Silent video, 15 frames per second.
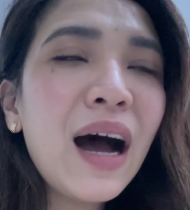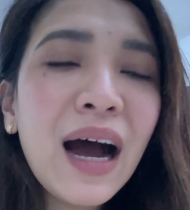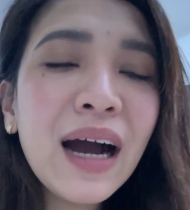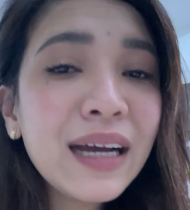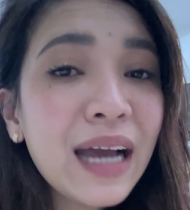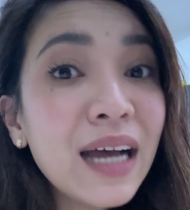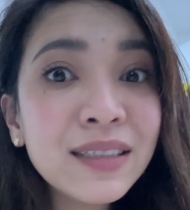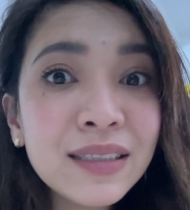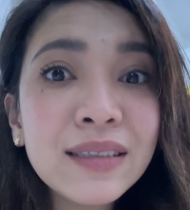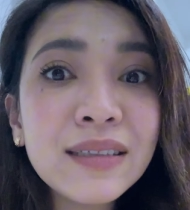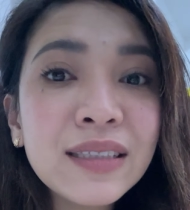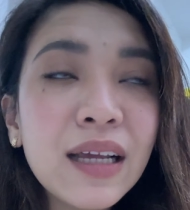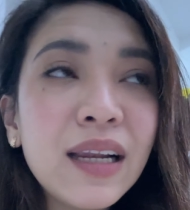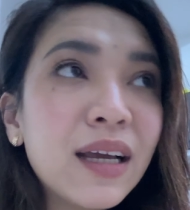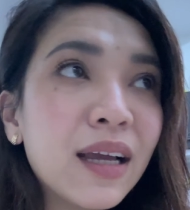Ang
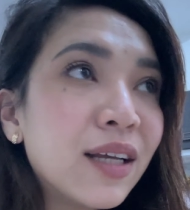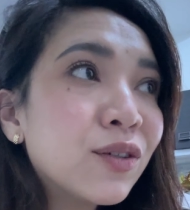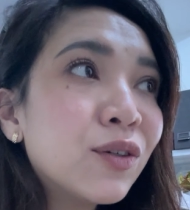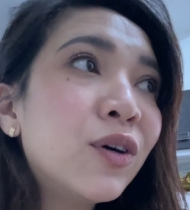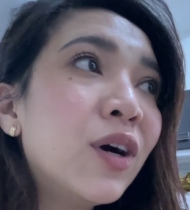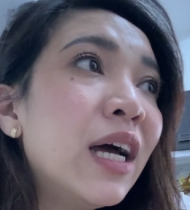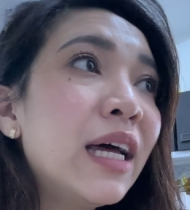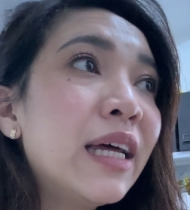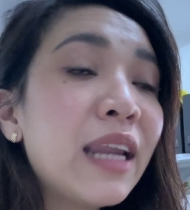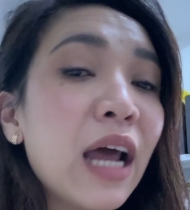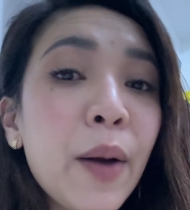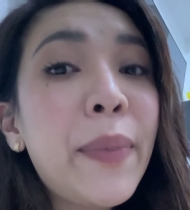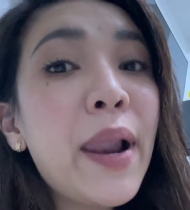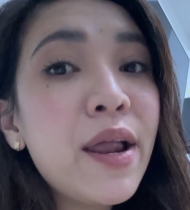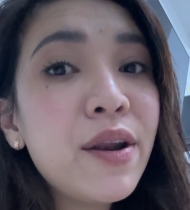gastos talaga, so
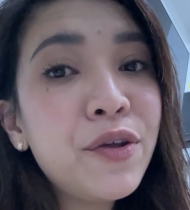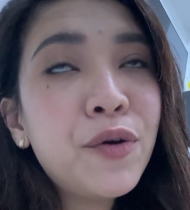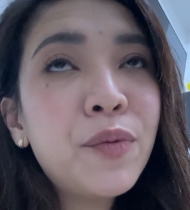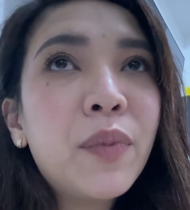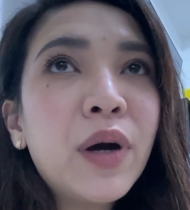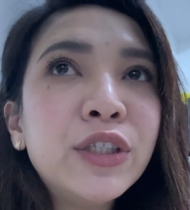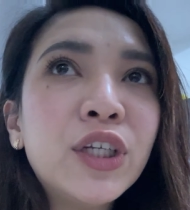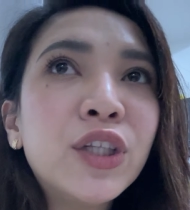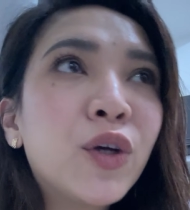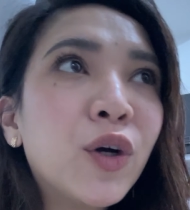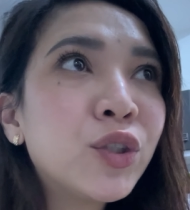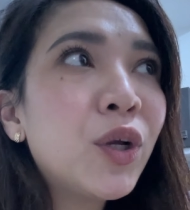nakaplano yung budget ko.